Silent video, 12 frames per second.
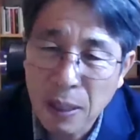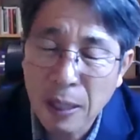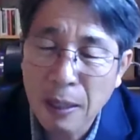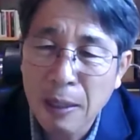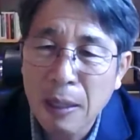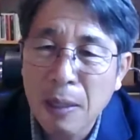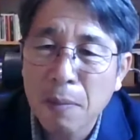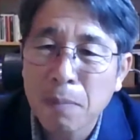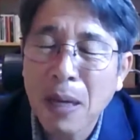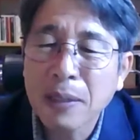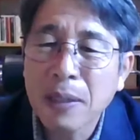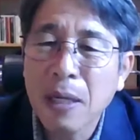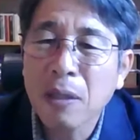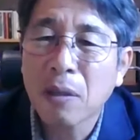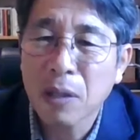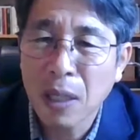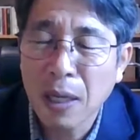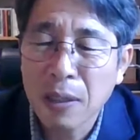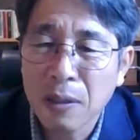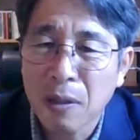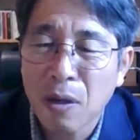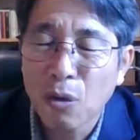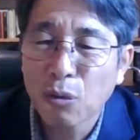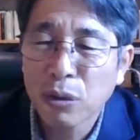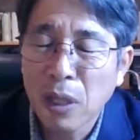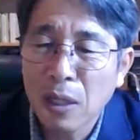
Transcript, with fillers: 그러나 막상 거기 가서